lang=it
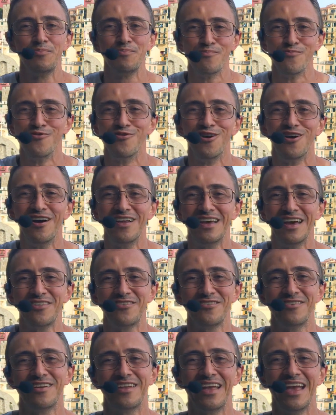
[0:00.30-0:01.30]
buona
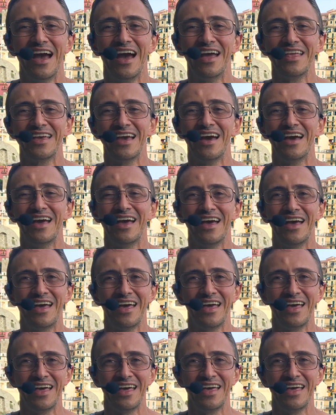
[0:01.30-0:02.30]
giornata.
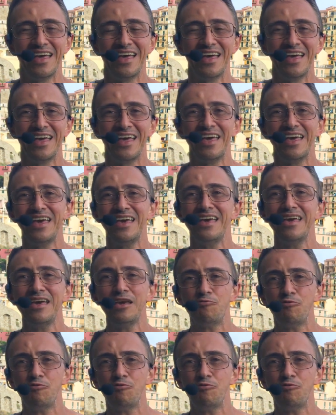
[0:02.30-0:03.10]
I